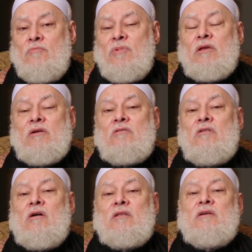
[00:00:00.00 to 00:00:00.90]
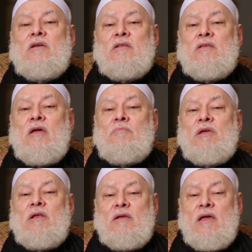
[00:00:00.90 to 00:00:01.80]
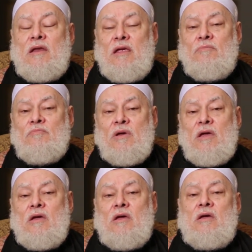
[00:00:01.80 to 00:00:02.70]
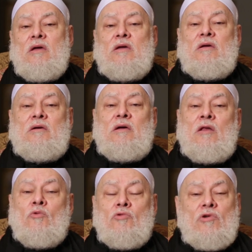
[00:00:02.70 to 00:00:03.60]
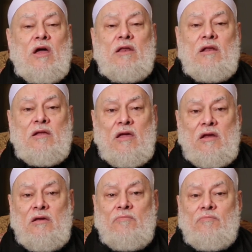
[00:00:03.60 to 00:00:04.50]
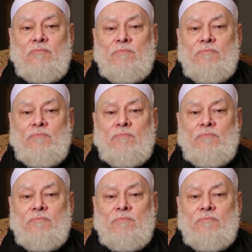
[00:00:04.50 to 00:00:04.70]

من قراءه كتابه الكريم القران الكريم